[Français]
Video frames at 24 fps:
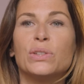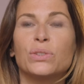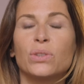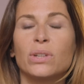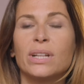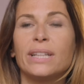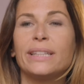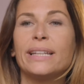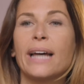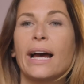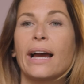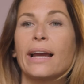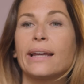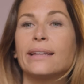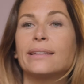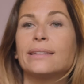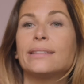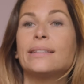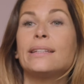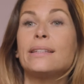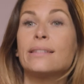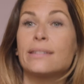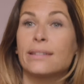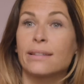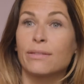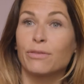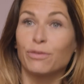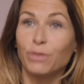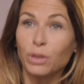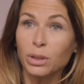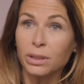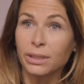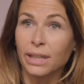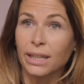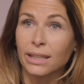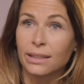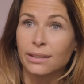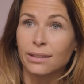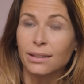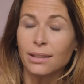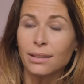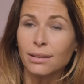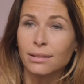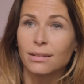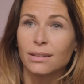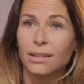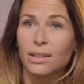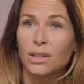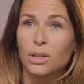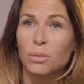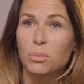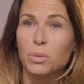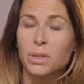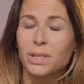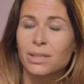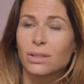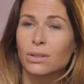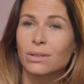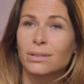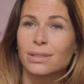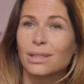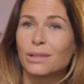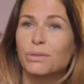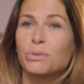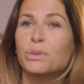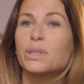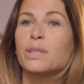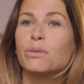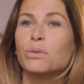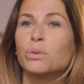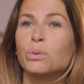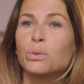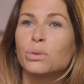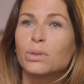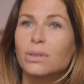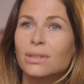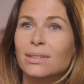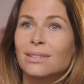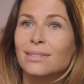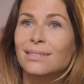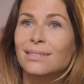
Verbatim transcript: Solidarity, c'est votre idée Comment est-ce que ça vous est venu